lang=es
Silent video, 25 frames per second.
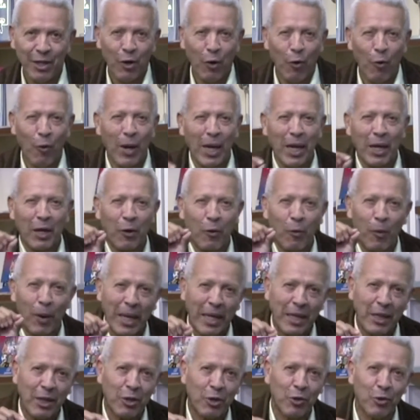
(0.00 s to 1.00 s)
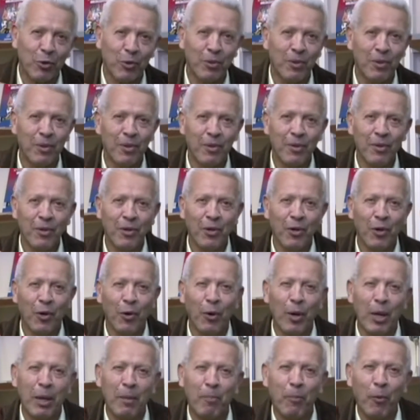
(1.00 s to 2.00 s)
o el cuento,
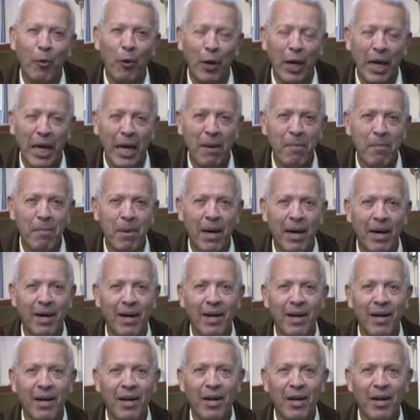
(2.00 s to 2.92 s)
o el poema,